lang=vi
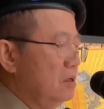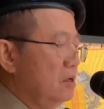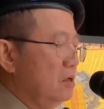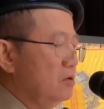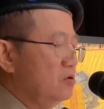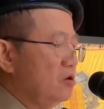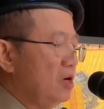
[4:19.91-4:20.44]

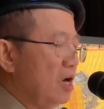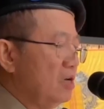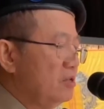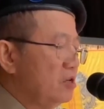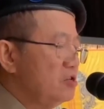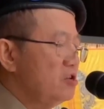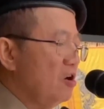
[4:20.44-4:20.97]
Ký vào
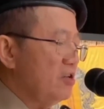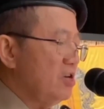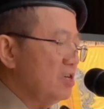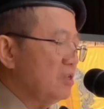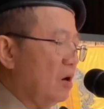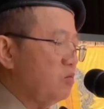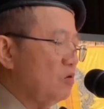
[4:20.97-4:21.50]
Hiệp định
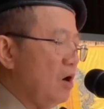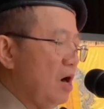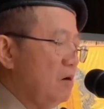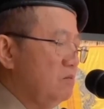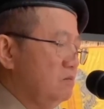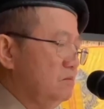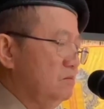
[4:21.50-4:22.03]
Paris
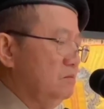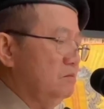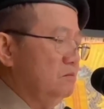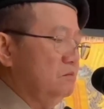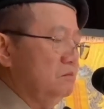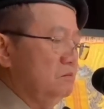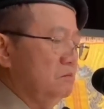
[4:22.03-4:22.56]
là ký
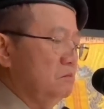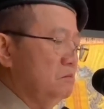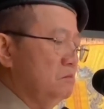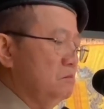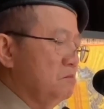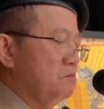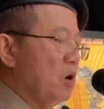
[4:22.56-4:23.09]
vào bản
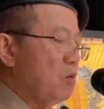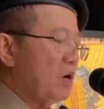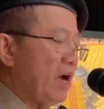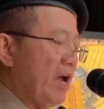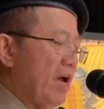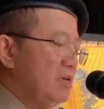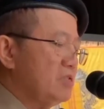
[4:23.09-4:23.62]
án
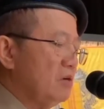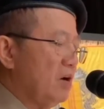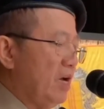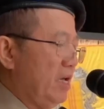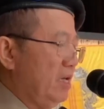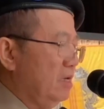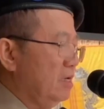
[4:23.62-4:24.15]
khai tử
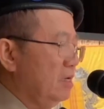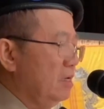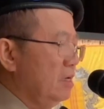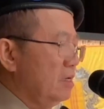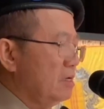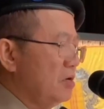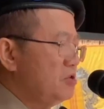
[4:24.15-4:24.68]
miền Nam Việt
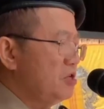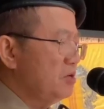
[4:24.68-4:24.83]
Nam